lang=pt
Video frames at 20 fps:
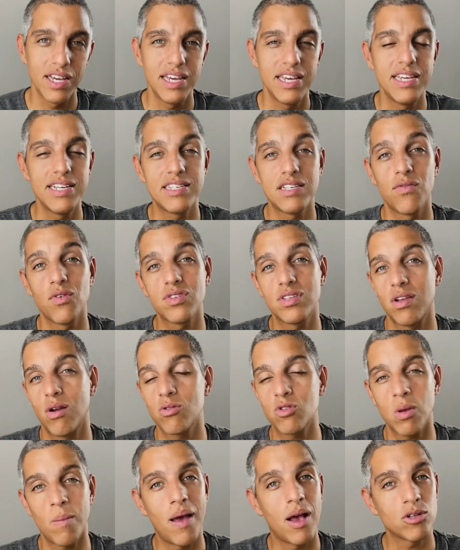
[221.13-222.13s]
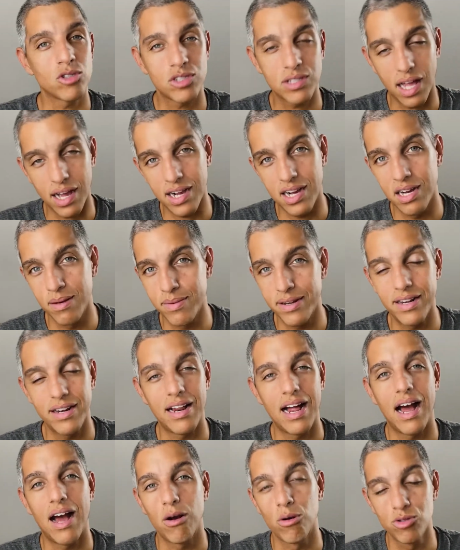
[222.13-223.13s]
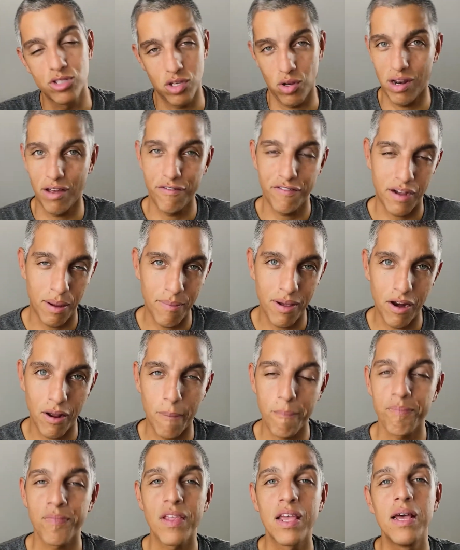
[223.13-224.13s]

E se você não souber ajustar a câmera, o celular fica melhor.